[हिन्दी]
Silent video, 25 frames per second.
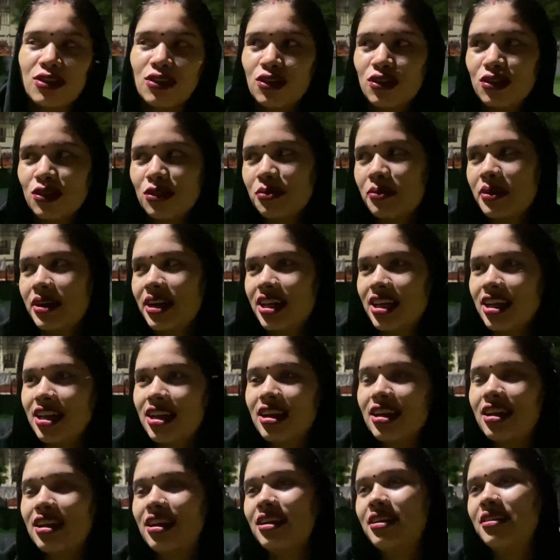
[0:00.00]
तो
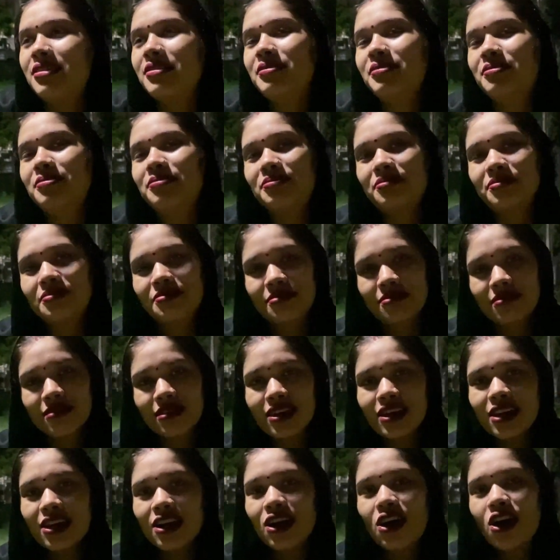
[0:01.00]
हैं
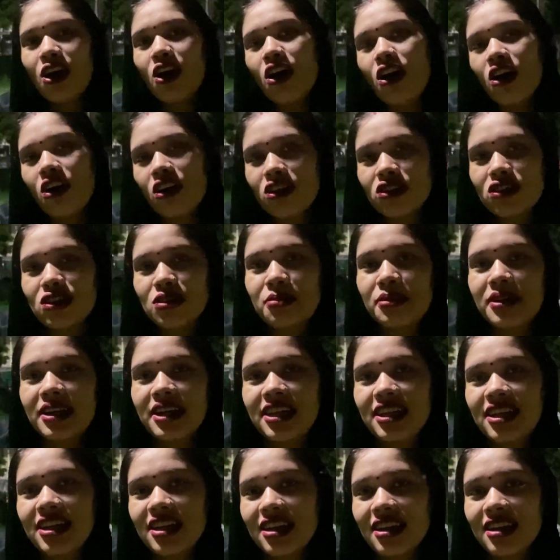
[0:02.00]
और तो
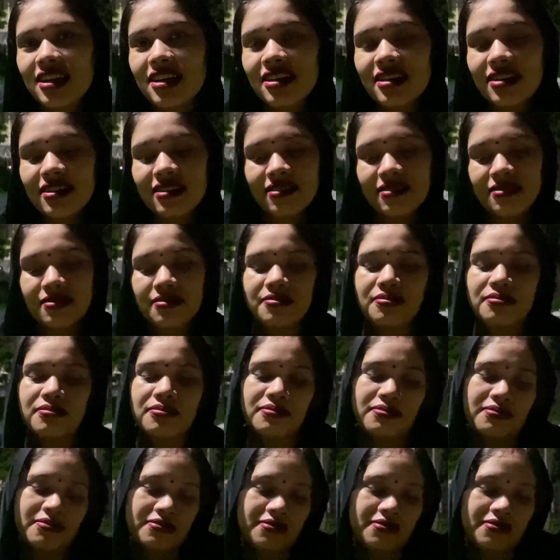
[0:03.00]
बढ़िया है बढ़िया हो